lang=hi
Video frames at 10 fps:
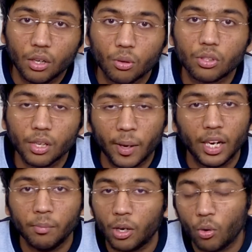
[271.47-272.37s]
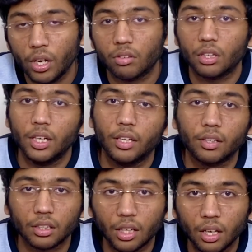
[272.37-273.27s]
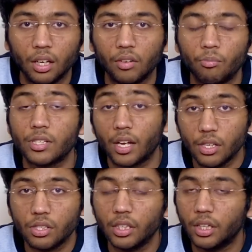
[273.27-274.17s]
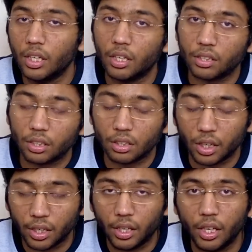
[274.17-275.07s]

उससे पहले मैं कोई रिस्क नहीं ले सकता मैं सारी चीज़ें ठीक कर सक कर